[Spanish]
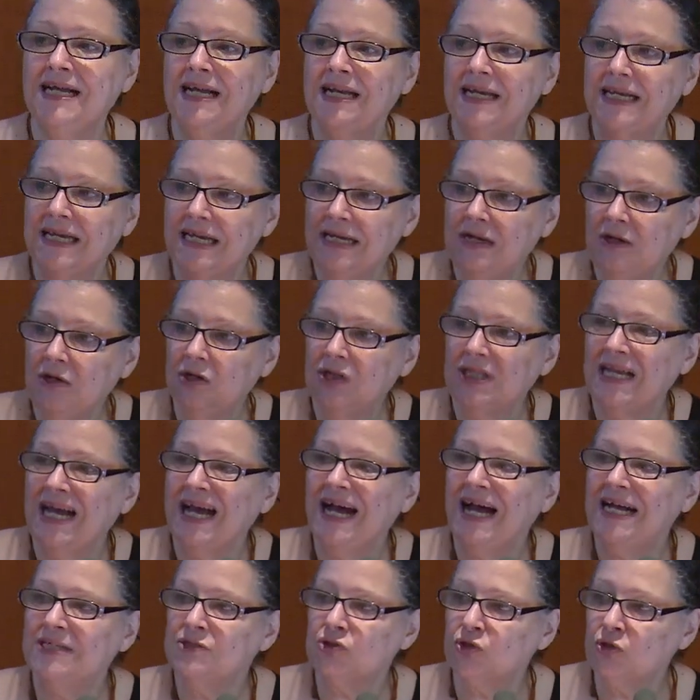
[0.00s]
que el género está
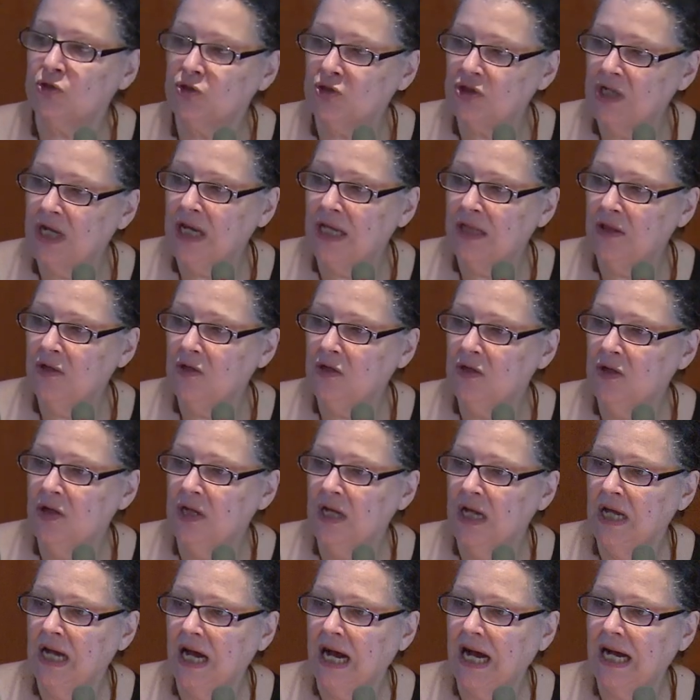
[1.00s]
asociado
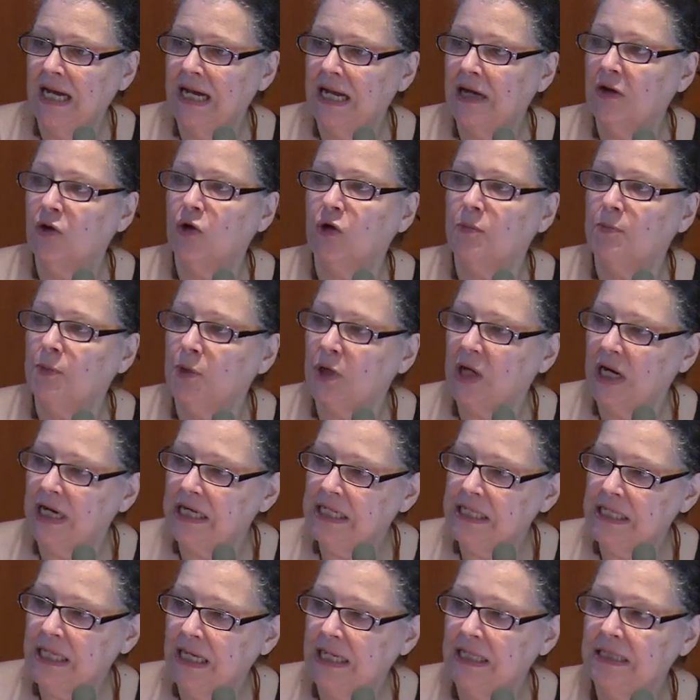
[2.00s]
a la
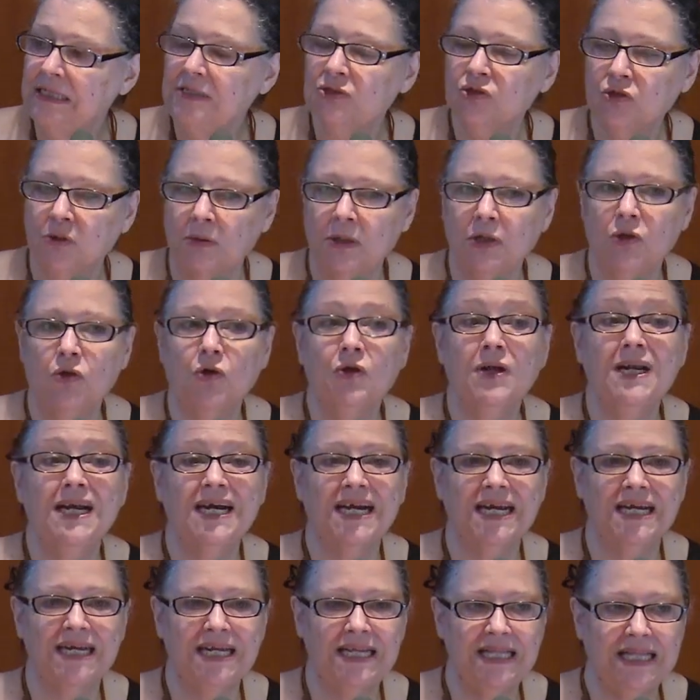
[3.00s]
corporalidad y sobre todo a la
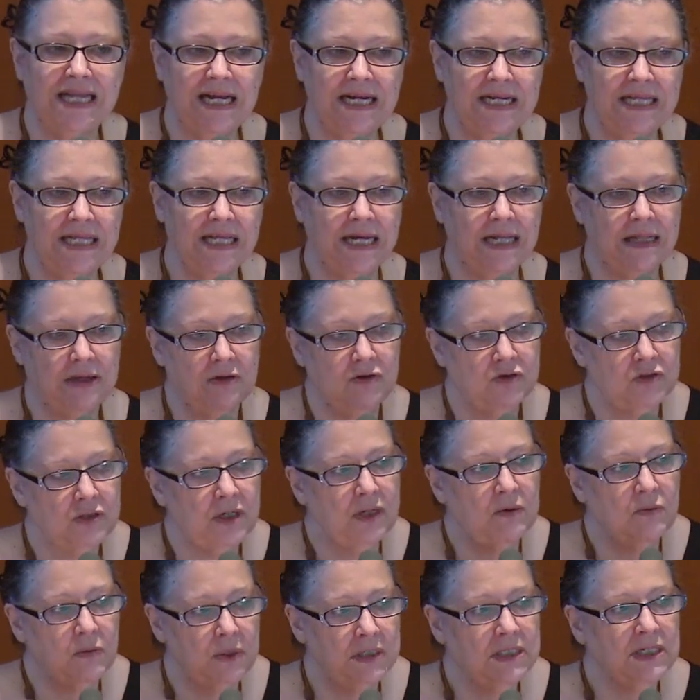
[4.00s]
genitalidad, cosa
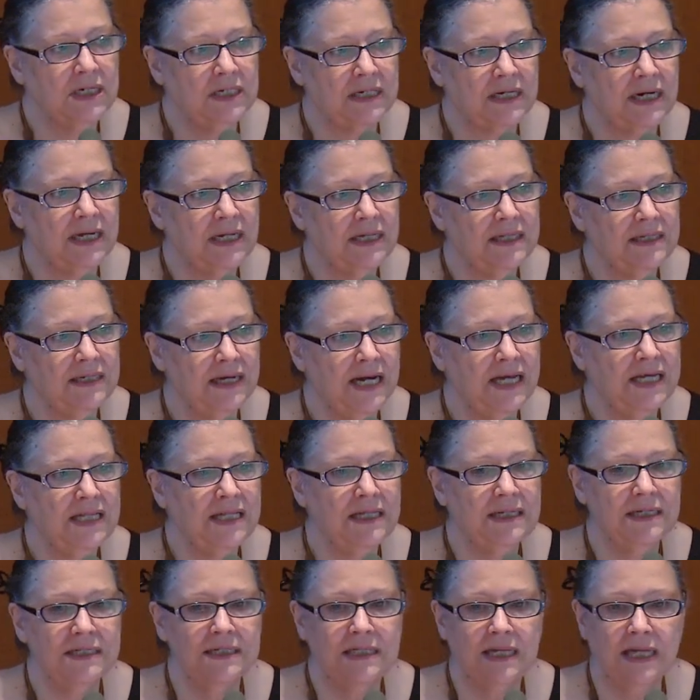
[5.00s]
que nuestra ley de
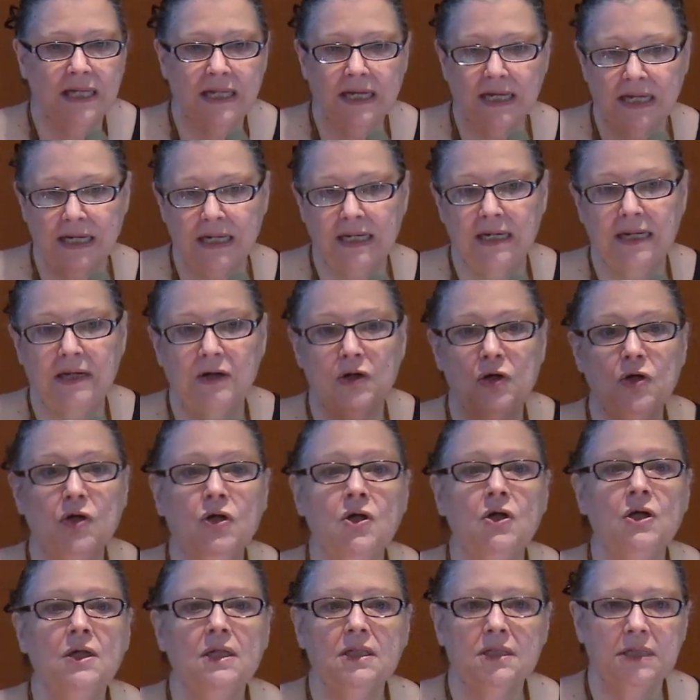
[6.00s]
identidad de género
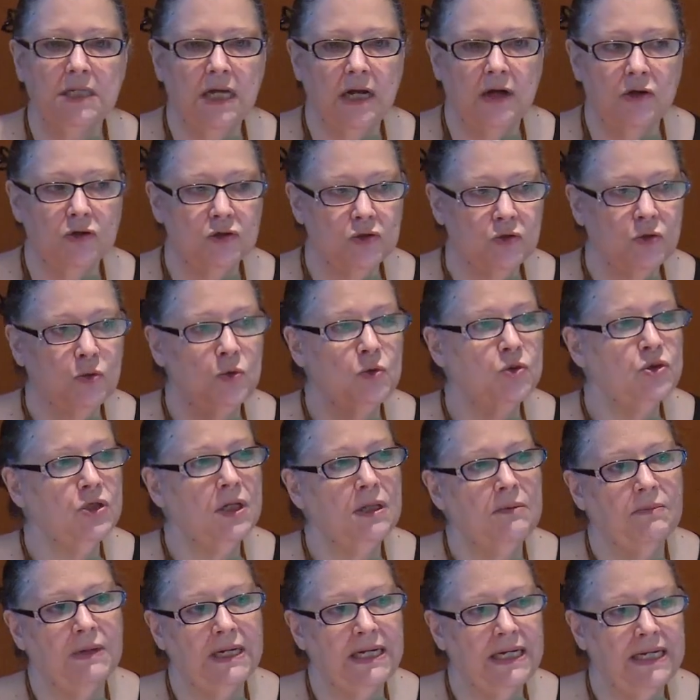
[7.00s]
deconstruye
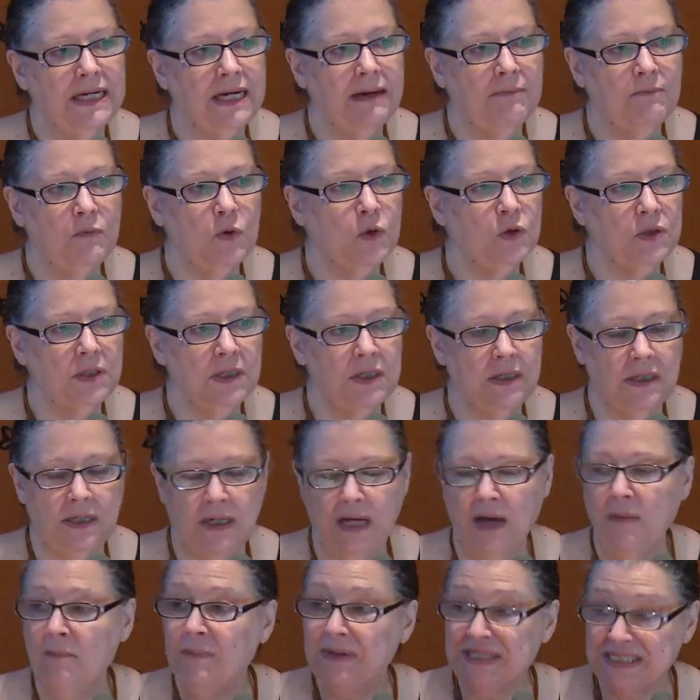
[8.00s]
de manera muy
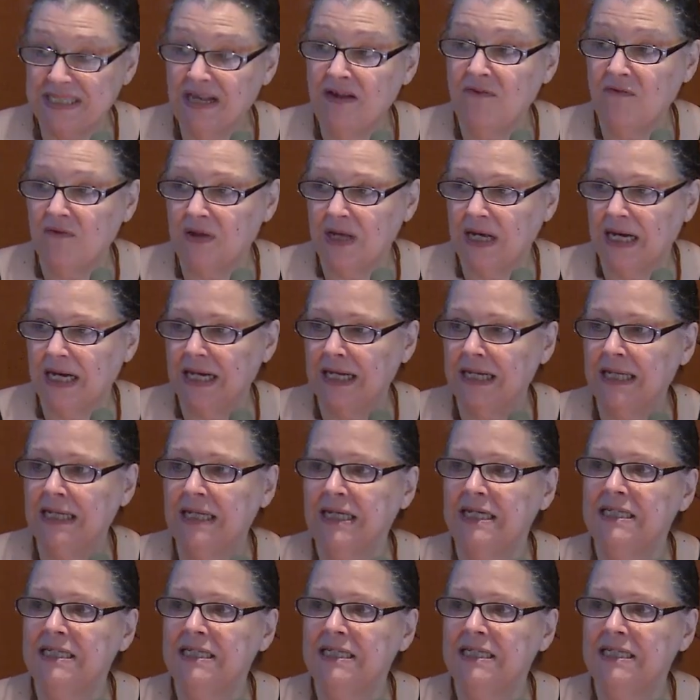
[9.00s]
específica.